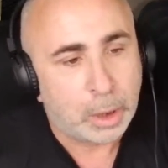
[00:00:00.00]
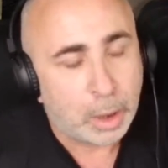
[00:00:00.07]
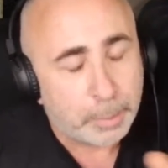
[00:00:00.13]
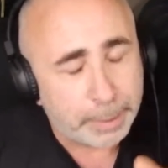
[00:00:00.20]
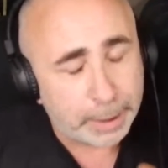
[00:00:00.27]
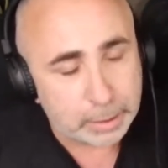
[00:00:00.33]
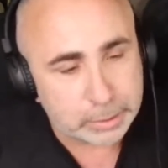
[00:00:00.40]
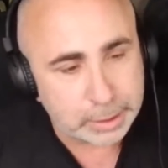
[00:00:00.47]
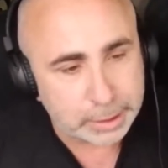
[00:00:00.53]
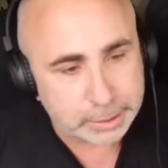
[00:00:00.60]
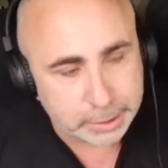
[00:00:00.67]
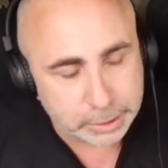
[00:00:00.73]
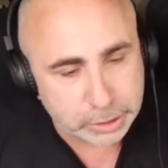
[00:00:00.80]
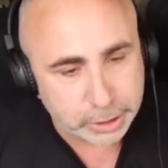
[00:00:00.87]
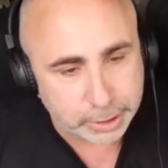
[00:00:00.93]
Parlo delle
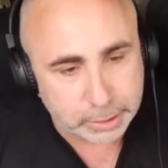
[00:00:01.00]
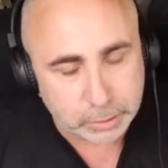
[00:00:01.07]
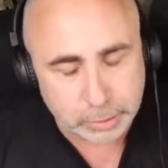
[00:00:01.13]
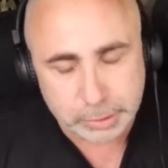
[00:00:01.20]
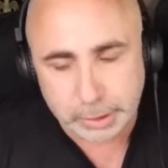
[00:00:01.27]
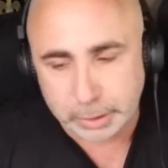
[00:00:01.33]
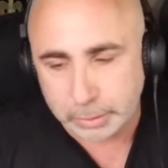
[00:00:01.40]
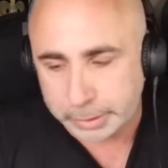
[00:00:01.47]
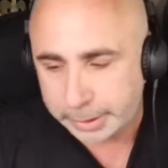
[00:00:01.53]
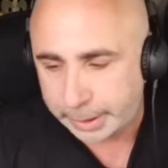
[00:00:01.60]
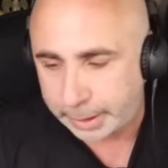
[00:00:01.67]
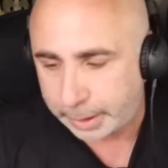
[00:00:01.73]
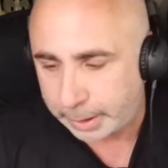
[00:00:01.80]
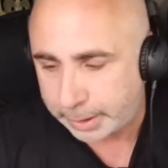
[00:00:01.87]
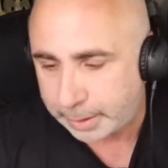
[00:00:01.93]
300 e dico
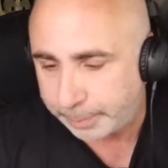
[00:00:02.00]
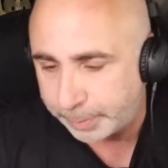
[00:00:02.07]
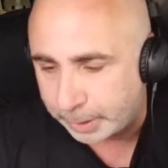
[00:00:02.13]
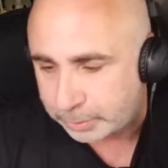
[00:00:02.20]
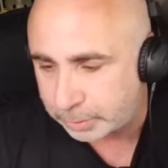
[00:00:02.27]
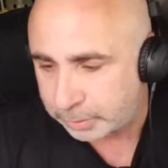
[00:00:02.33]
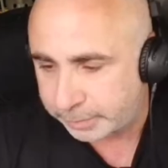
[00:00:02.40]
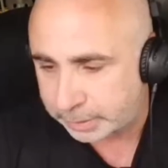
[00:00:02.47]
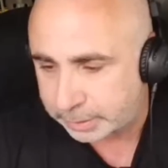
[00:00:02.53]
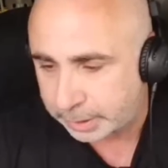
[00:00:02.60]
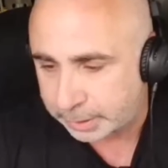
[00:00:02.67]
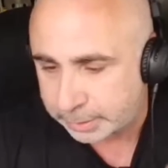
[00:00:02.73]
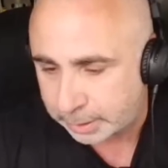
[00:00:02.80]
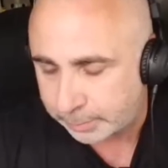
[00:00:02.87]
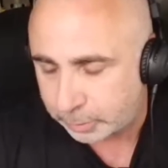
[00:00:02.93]
che il campionato è
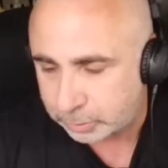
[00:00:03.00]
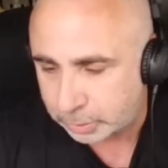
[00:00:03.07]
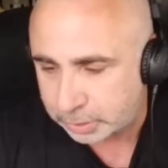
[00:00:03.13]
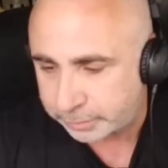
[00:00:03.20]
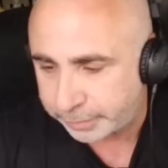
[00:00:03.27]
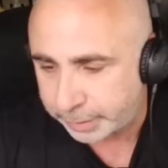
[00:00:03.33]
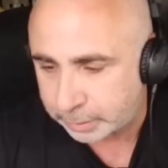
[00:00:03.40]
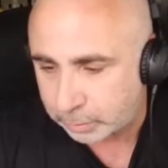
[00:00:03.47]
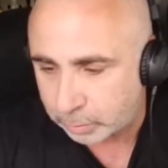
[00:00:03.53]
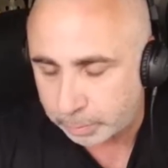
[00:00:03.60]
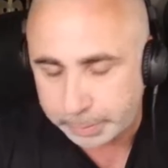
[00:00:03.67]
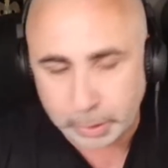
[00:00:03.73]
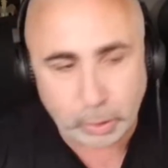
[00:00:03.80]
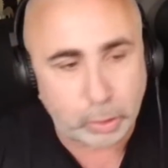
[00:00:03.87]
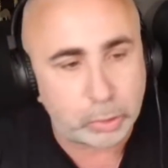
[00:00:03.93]
divertente, le moto si vendono,
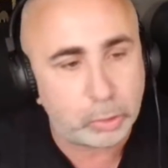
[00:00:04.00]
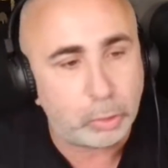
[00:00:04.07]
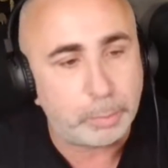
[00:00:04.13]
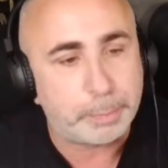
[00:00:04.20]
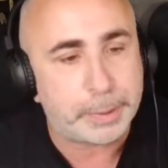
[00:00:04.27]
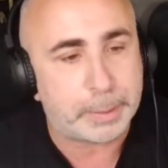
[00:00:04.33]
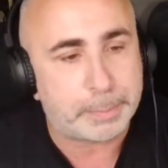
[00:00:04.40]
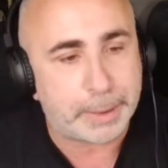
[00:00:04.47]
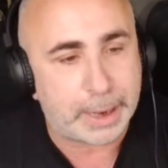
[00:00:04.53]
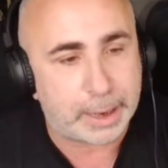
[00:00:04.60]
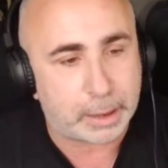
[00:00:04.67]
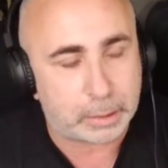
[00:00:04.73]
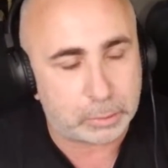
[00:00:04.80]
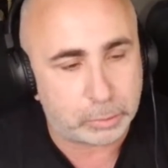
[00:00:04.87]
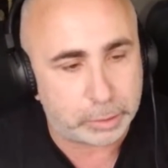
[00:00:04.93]
però non
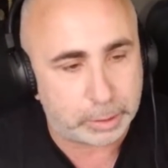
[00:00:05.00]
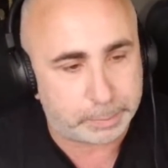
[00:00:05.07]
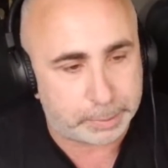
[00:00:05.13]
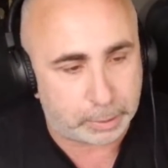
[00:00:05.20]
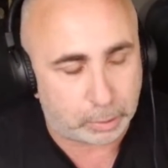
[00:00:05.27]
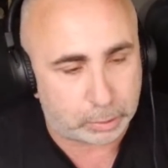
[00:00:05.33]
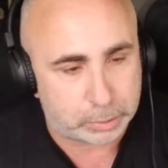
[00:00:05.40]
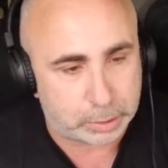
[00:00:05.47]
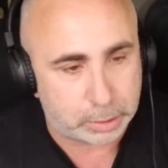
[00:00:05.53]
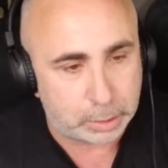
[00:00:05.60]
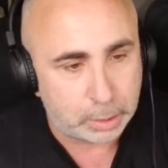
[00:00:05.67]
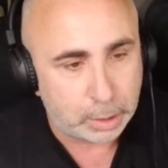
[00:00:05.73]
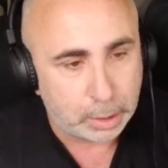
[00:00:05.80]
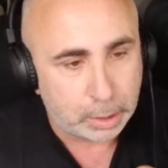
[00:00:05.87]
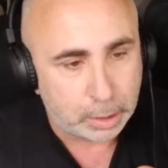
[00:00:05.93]
preparano i piloti,
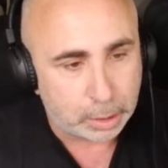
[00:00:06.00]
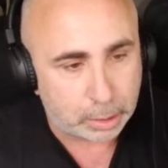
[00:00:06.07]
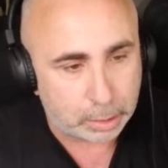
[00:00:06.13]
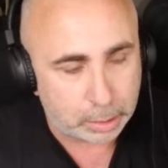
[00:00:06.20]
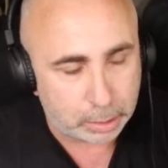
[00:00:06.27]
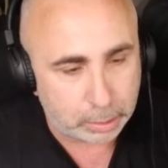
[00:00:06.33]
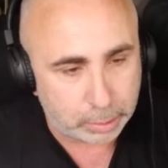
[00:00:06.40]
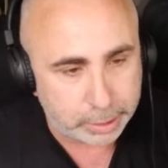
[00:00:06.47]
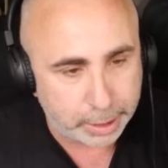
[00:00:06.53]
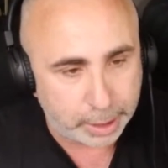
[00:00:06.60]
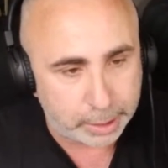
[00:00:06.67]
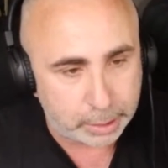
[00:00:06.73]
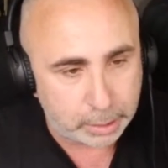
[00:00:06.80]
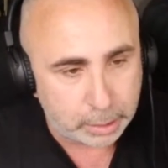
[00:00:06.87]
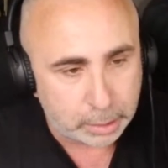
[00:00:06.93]
eh, ok?
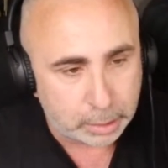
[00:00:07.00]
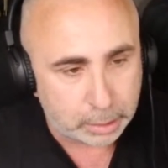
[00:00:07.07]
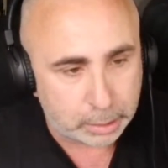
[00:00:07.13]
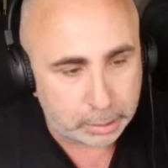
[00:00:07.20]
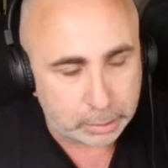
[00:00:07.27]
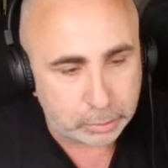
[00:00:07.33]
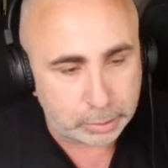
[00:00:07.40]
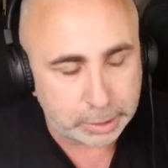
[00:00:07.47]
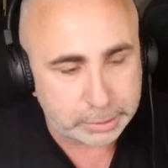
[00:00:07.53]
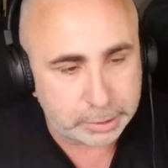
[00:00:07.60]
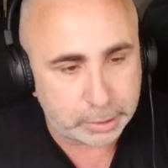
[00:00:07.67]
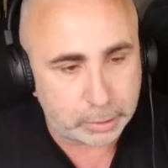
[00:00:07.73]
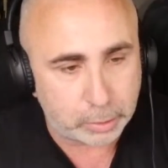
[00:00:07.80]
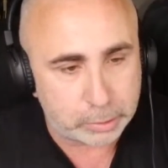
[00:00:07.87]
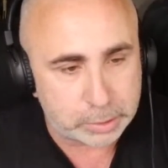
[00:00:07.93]
Eh, non
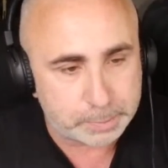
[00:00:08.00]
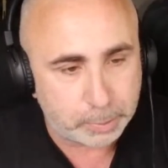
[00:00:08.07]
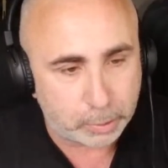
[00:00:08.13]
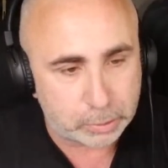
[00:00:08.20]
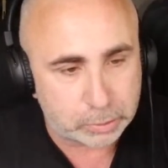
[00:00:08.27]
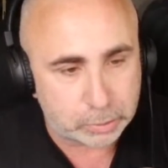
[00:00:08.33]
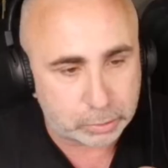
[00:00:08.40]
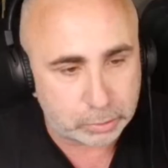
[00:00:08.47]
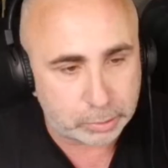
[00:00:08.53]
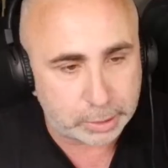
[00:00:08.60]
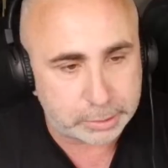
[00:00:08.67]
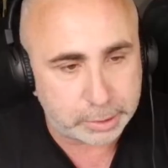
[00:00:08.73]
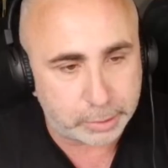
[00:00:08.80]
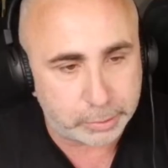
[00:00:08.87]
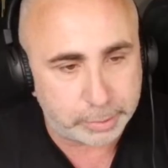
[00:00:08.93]
attirano gli sponsor, non
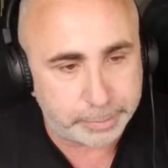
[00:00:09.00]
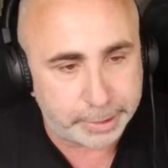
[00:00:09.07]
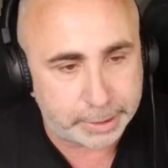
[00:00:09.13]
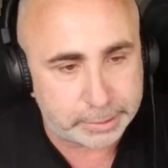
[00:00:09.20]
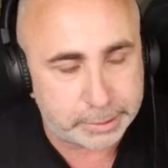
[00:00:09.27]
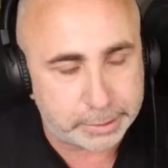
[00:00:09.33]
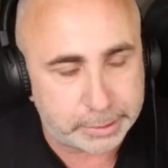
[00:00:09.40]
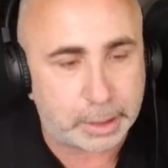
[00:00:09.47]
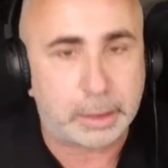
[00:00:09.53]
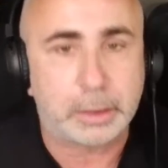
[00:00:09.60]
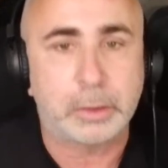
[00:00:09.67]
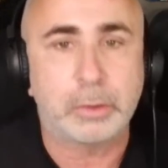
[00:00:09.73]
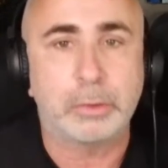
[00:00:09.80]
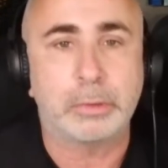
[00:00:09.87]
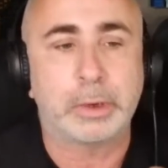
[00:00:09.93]
attirano i media,
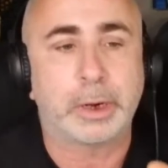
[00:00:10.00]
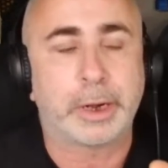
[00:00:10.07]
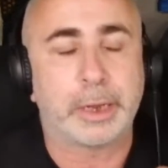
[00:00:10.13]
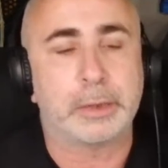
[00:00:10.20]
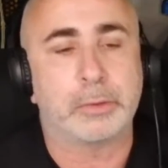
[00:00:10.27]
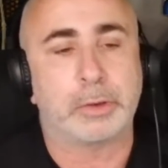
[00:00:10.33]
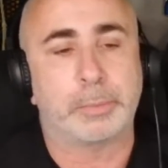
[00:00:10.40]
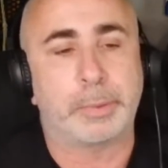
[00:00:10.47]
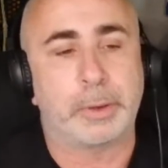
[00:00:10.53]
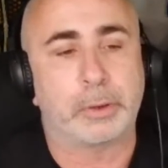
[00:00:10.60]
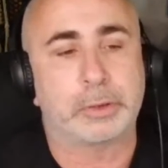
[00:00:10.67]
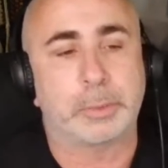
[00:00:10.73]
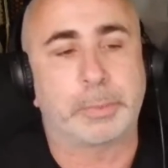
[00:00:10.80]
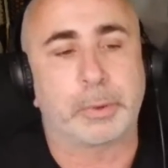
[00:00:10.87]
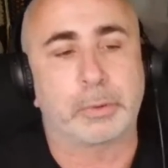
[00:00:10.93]
non rendono i
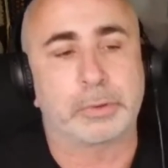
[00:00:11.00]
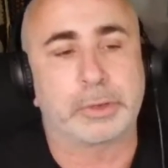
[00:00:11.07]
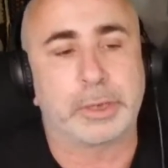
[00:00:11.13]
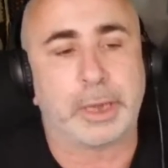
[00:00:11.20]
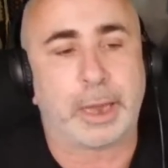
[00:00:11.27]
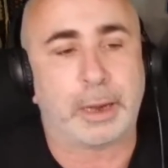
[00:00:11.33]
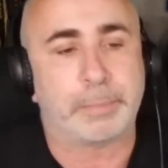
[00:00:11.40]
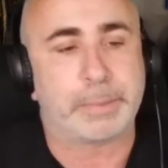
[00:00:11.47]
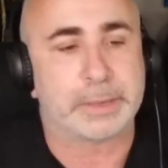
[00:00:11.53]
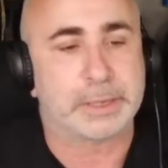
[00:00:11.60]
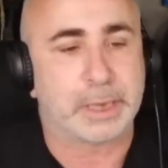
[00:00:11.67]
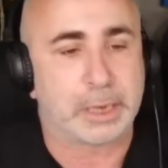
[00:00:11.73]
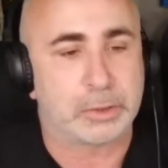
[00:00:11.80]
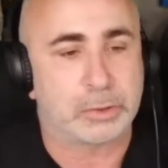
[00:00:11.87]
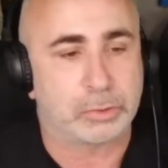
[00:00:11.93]
piloti pronti al
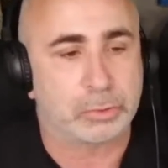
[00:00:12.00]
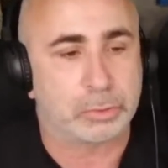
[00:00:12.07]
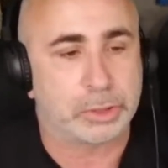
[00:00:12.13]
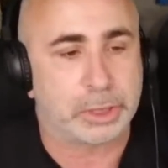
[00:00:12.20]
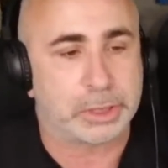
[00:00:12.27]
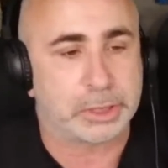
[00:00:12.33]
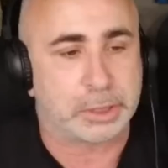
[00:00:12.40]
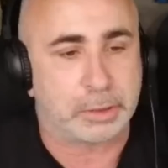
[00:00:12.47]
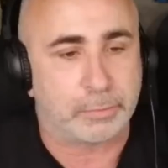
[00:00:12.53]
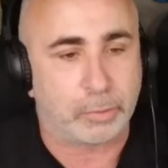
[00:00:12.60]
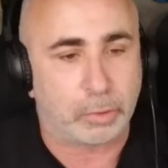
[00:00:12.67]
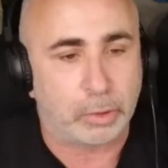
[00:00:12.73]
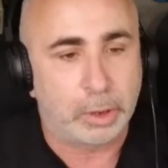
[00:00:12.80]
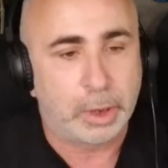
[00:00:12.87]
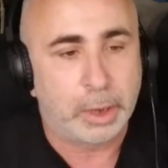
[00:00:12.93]
passaggio poi, successivo.